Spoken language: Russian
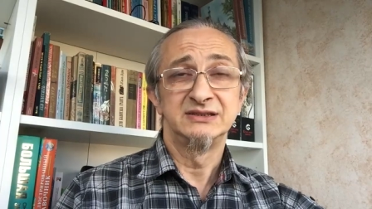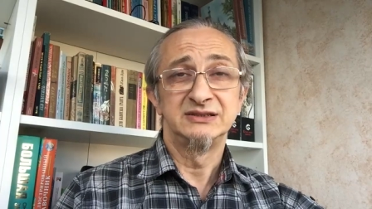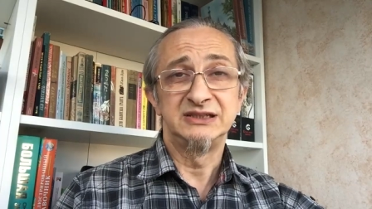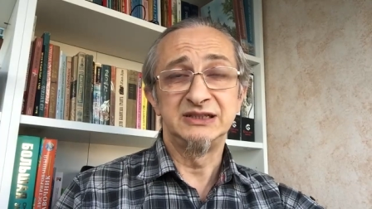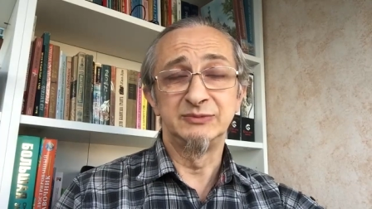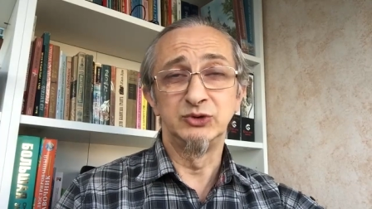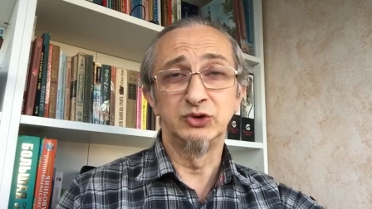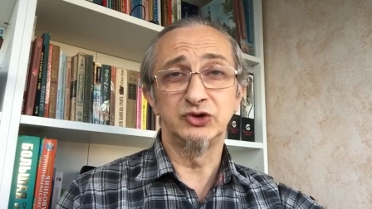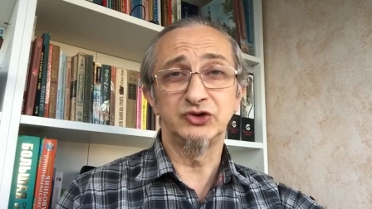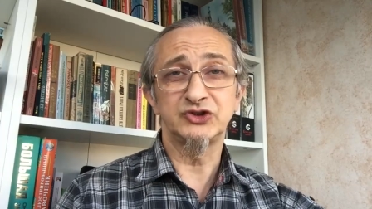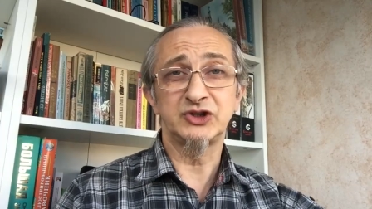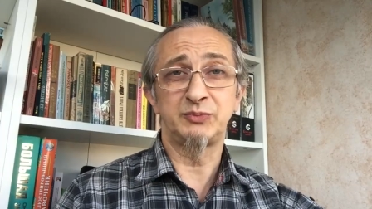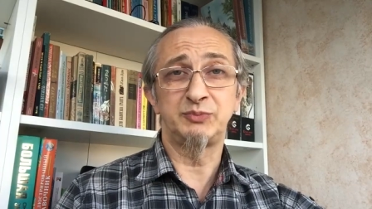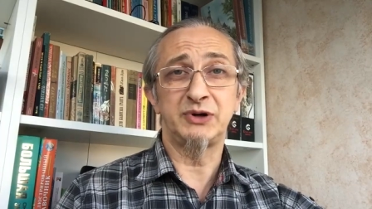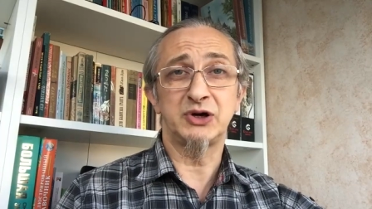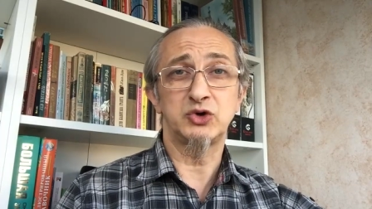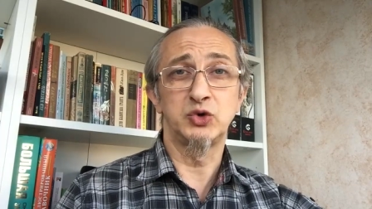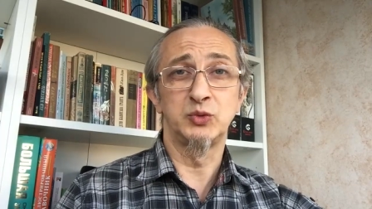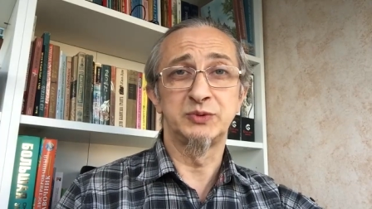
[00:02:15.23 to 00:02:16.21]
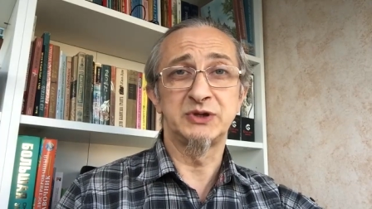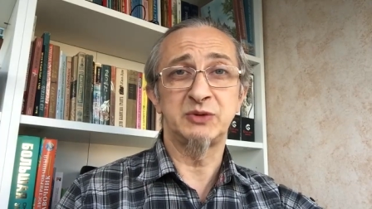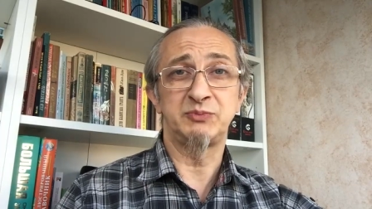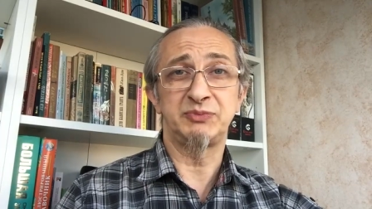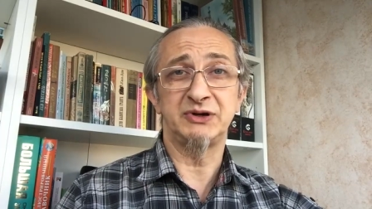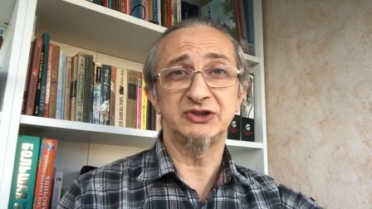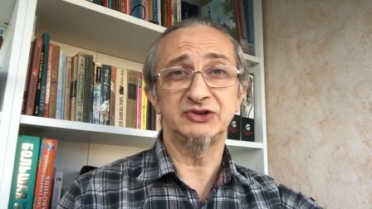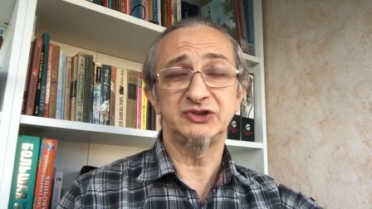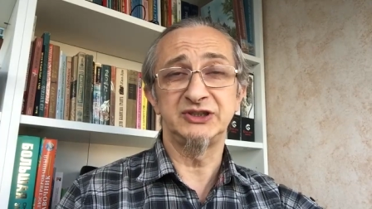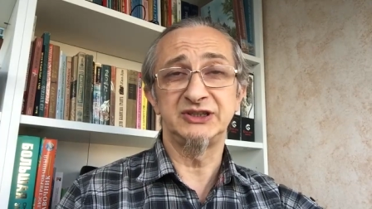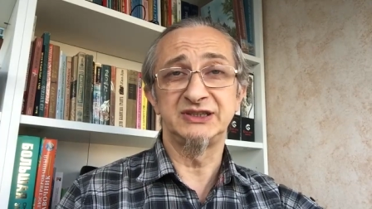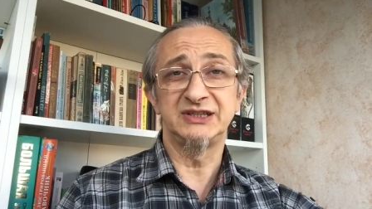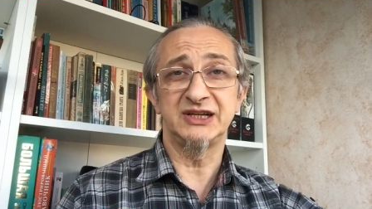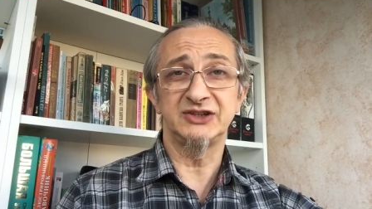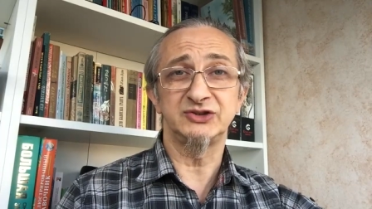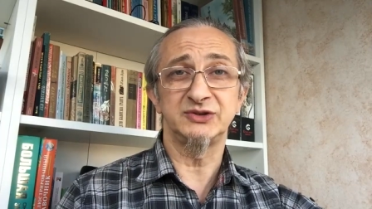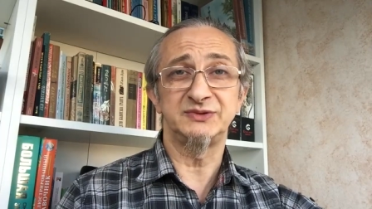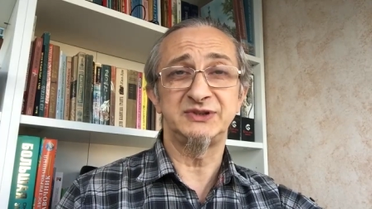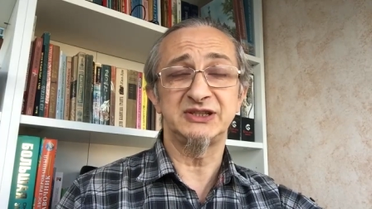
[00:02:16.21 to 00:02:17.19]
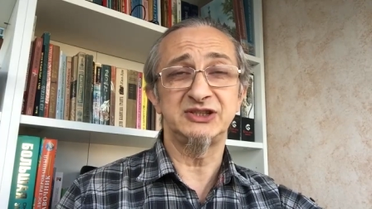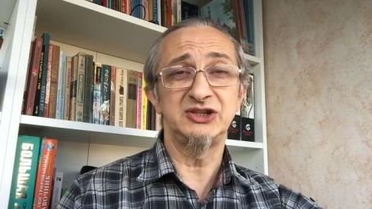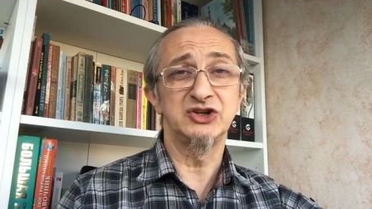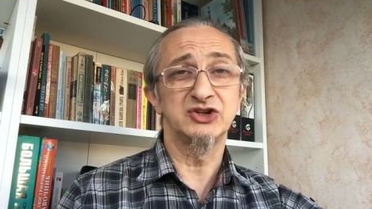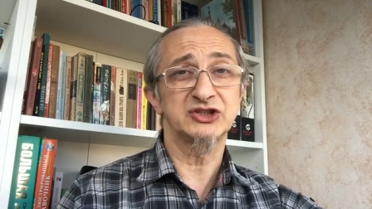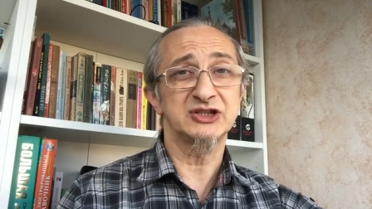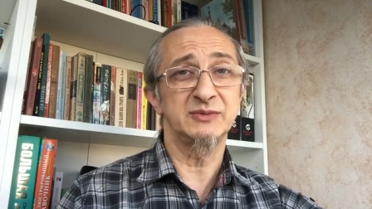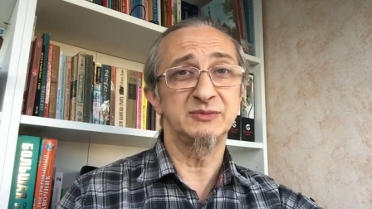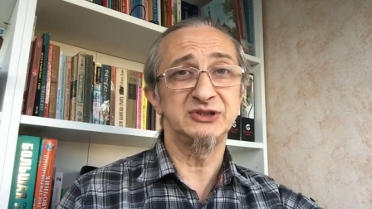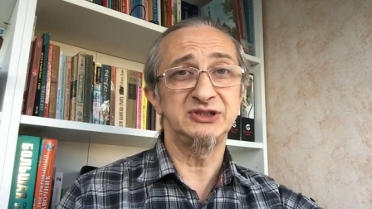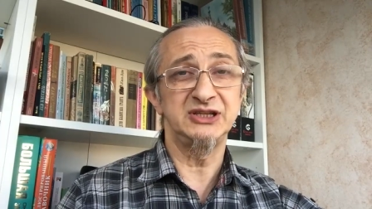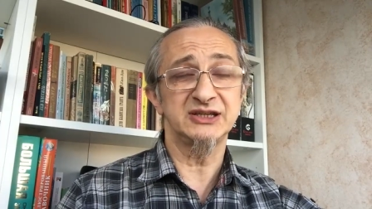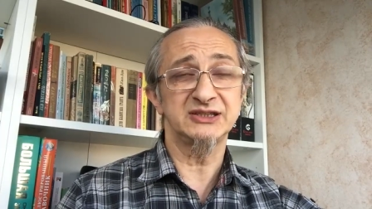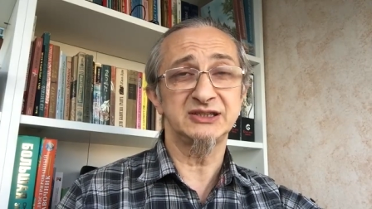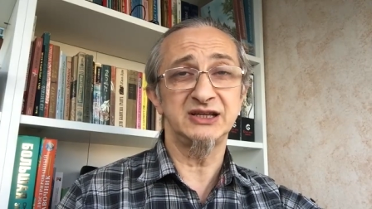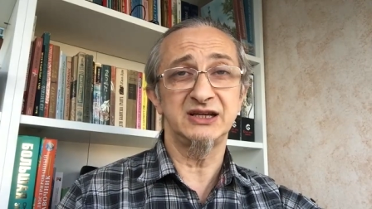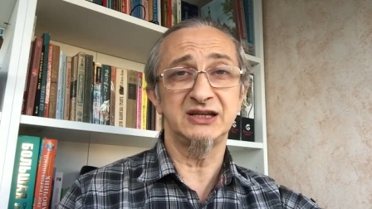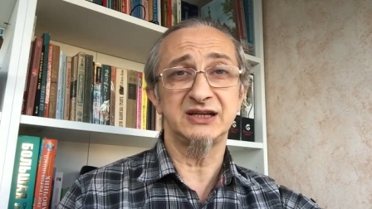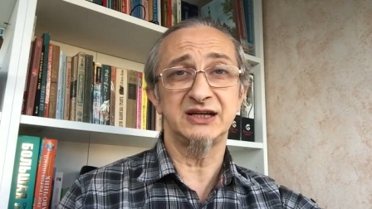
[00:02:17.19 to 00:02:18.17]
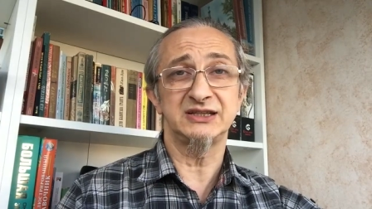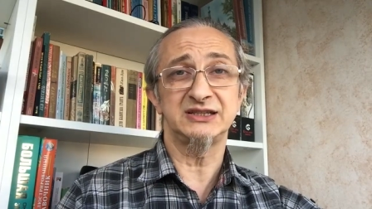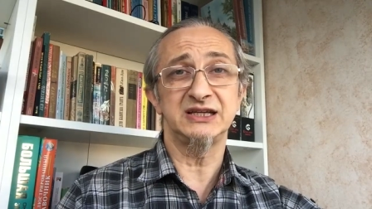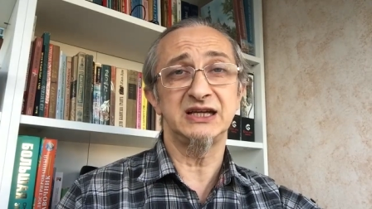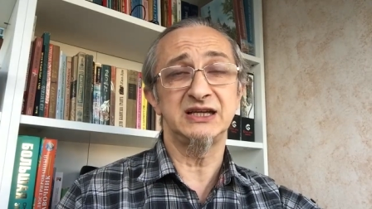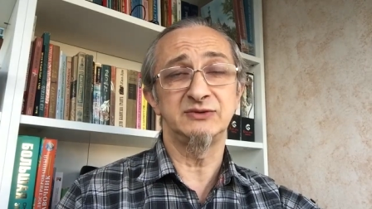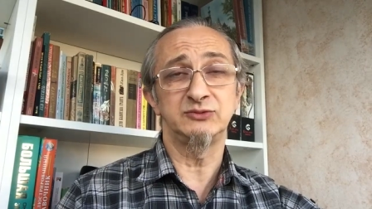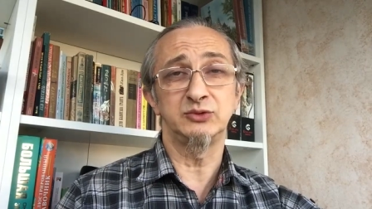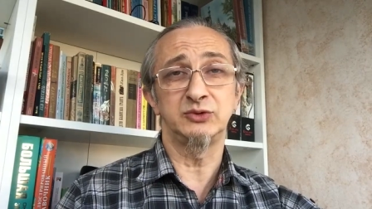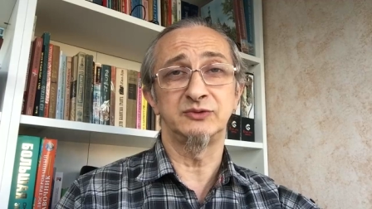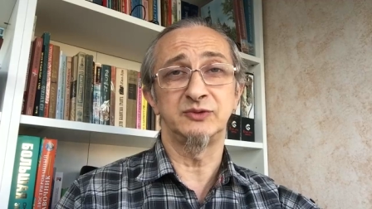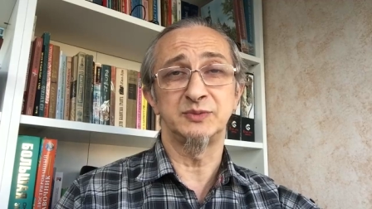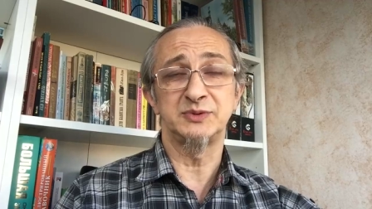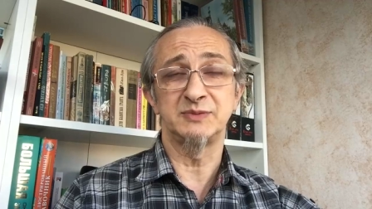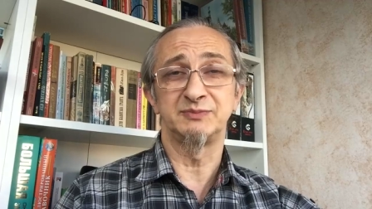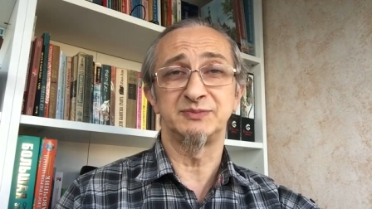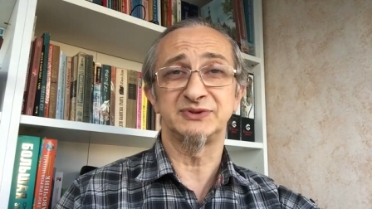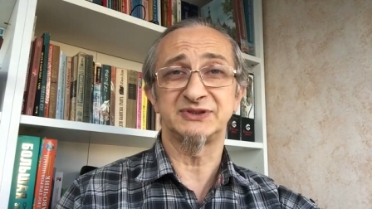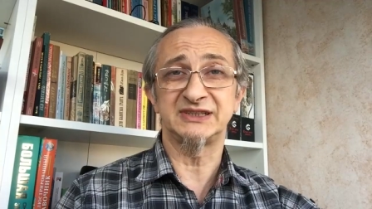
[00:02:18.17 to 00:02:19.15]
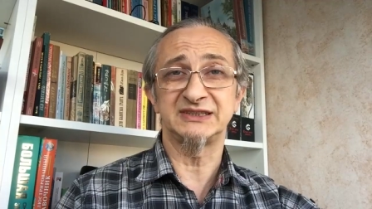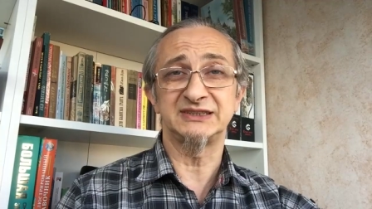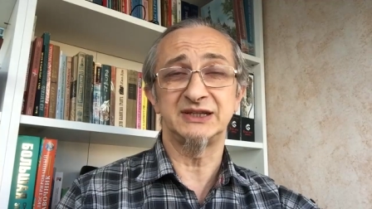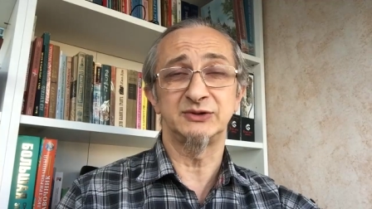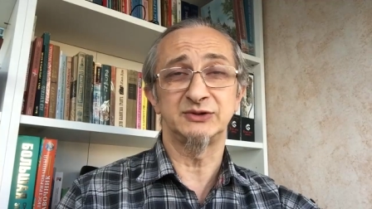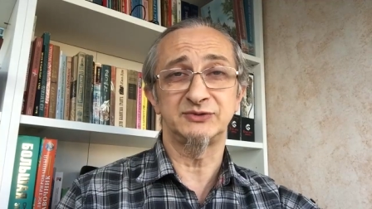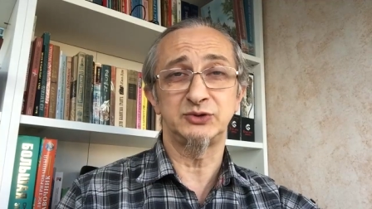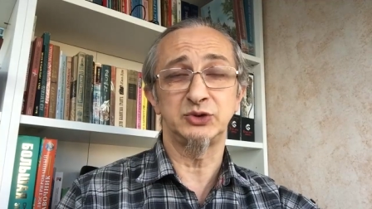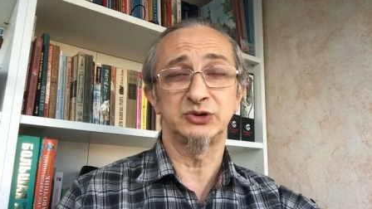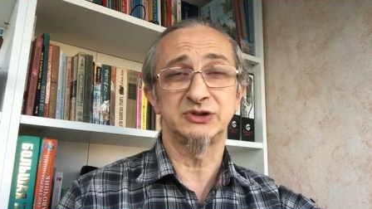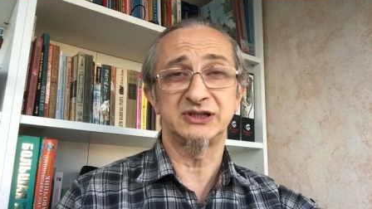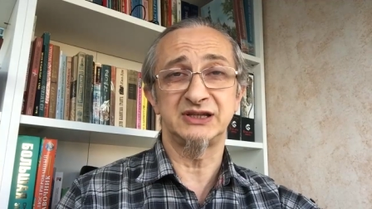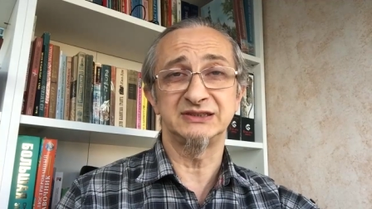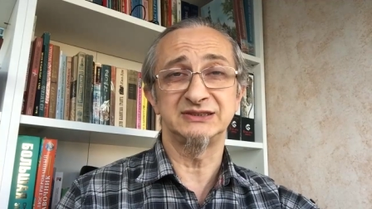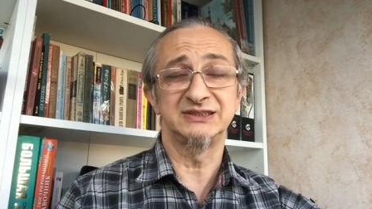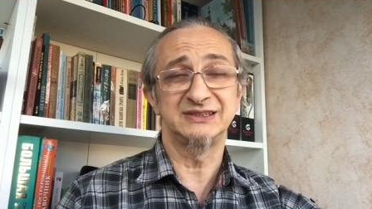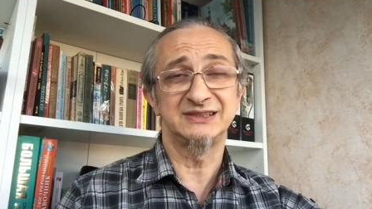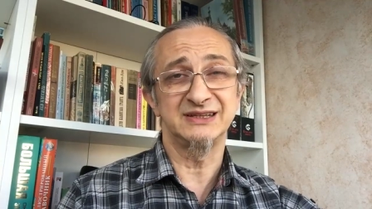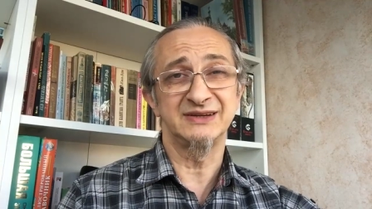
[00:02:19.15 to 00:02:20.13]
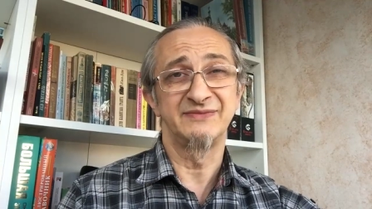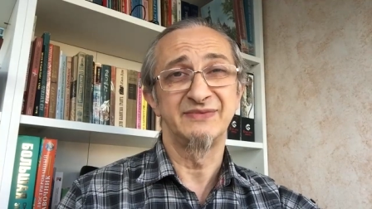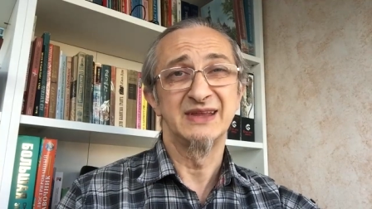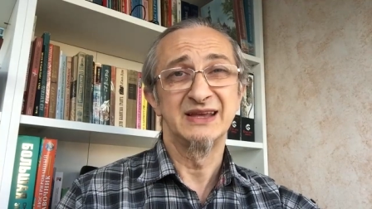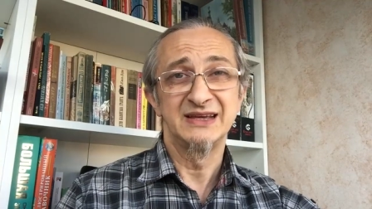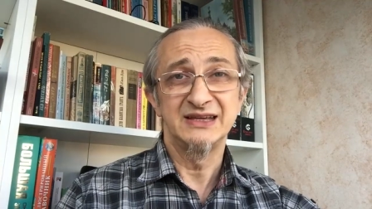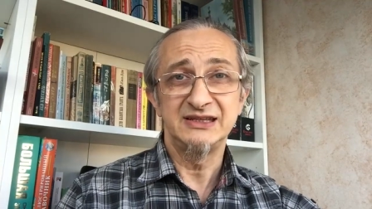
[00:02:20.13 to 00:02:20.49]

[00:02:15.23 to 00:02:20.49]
Немножко покупки пошли даже в техническом секторе, хотя его, в общем, постараются все-таки рынки